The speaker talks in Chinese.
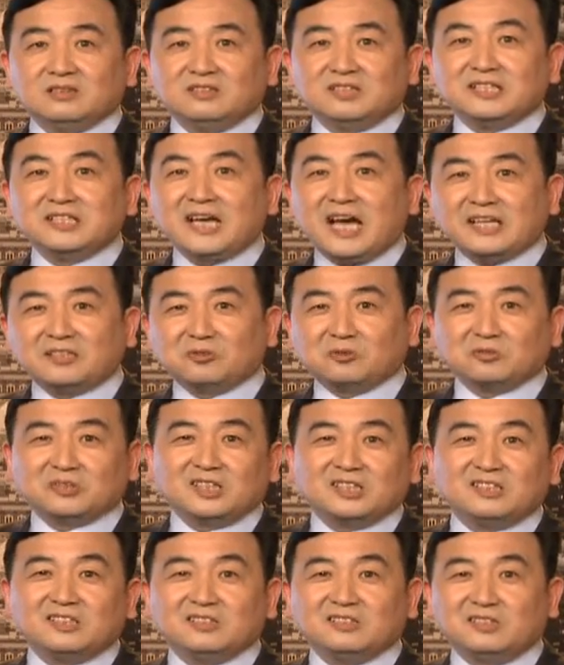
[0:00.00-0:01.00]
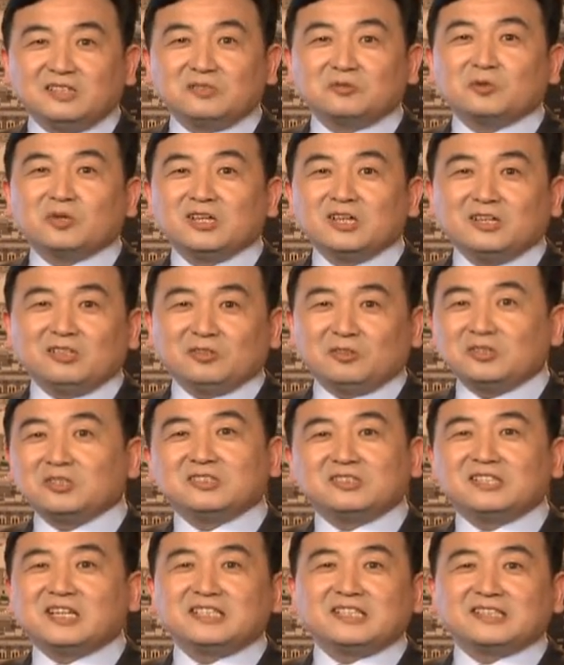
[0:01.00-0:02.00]
人家还懂得，人说有
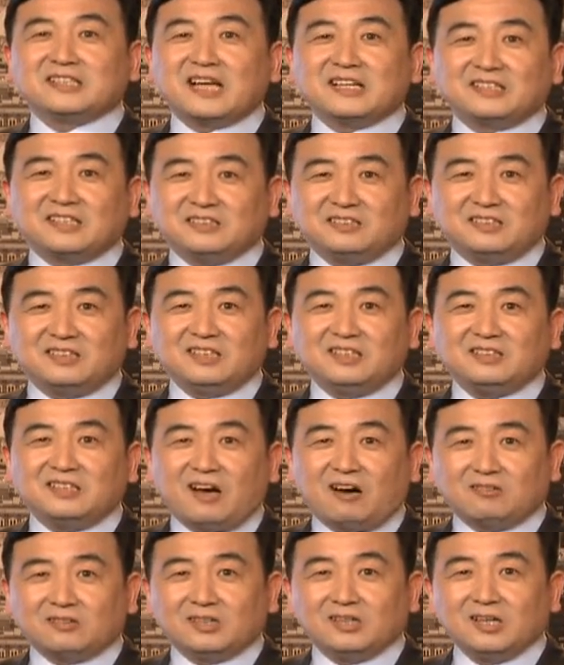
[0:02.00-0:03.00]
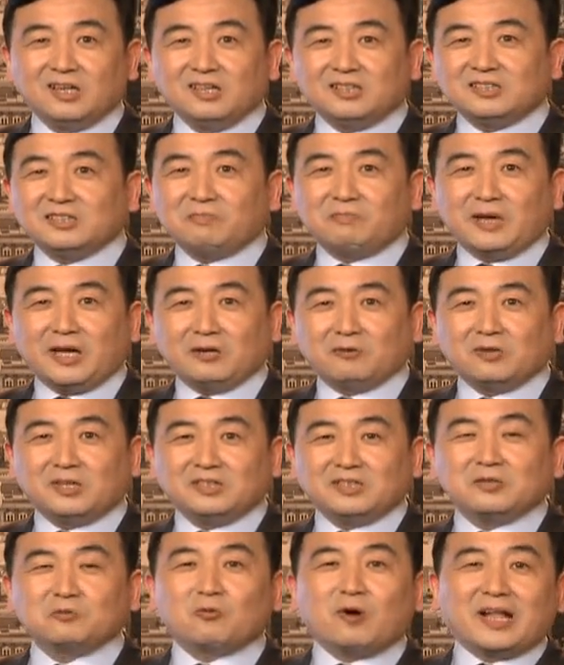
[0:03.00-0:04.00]
人，人家他挺低调的，是美国
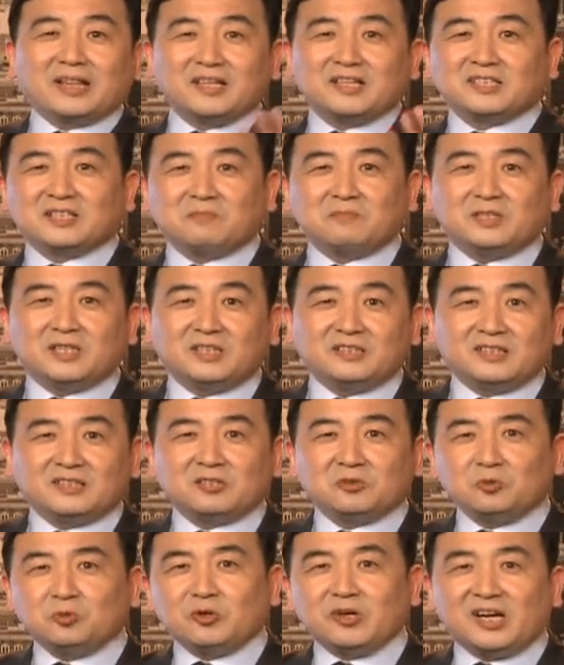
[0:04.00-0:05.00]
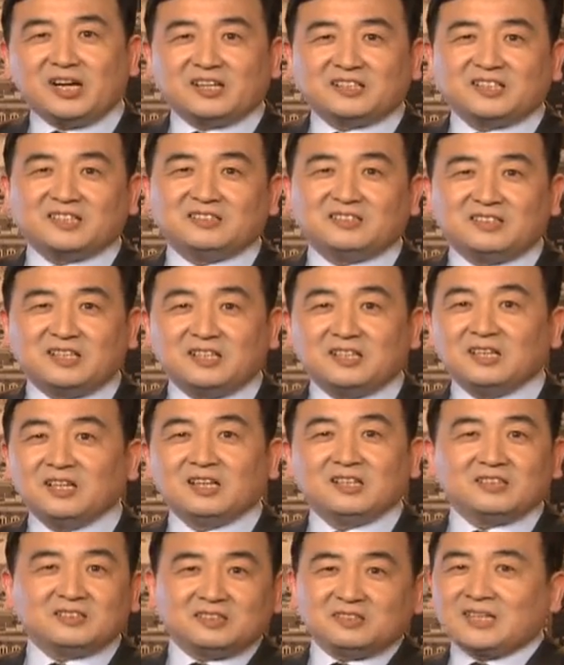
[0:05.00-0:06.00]
人，你管他什么人呢？他月亮上的人
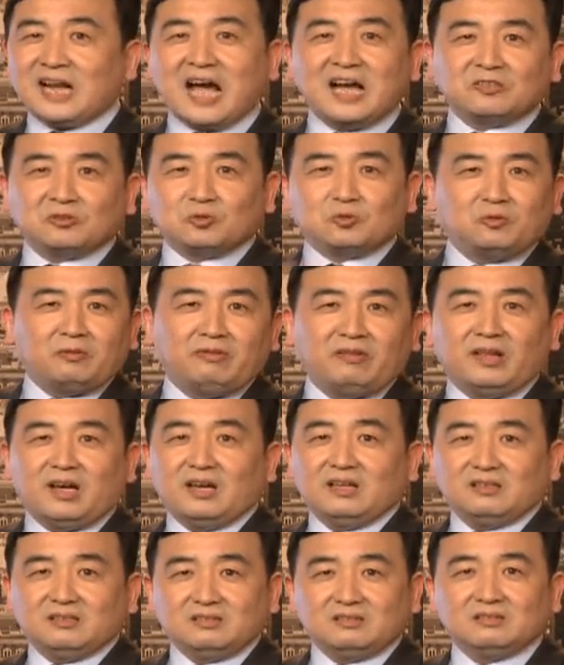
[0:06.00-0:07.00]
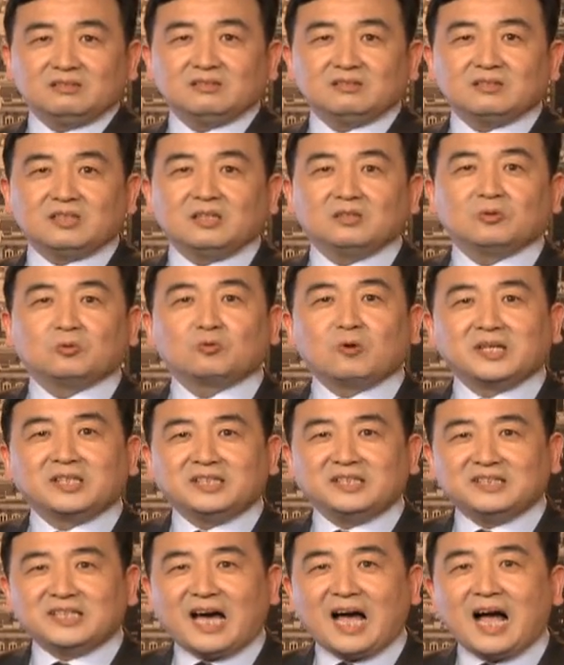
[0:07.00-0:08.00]
是他孙子，他就管
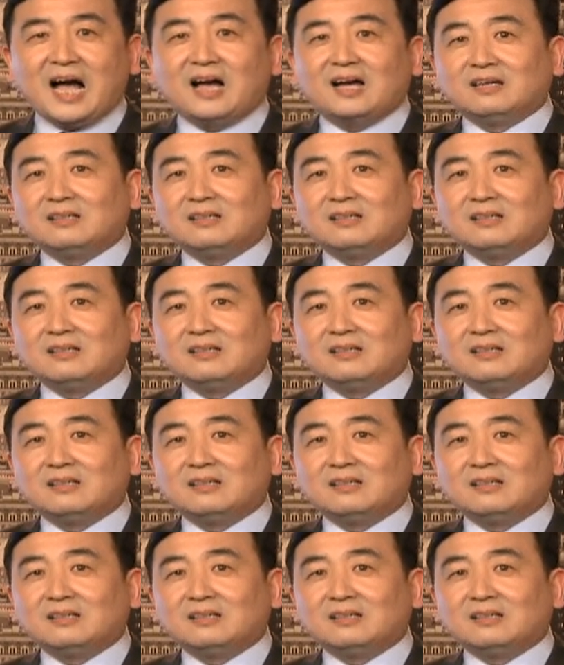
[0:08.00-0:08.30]
你家，